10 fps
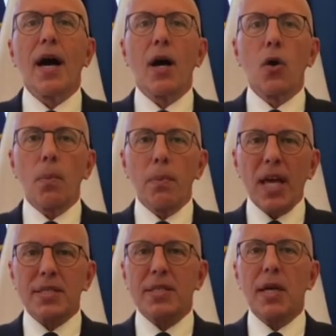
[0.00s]
Alors
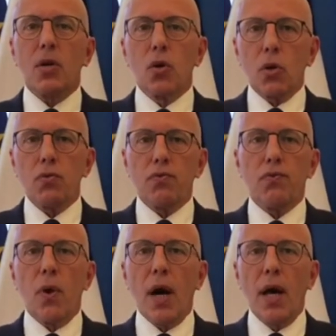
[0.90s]
merci encore une
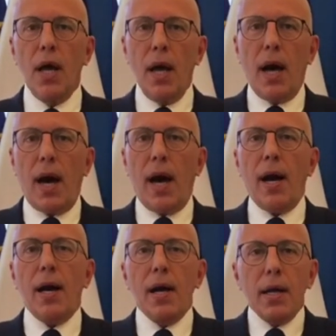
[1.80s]
fois
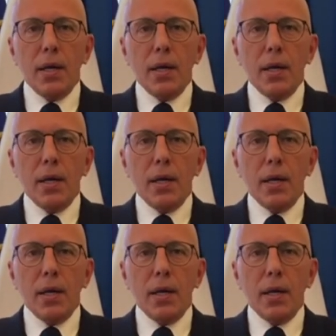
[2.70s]
à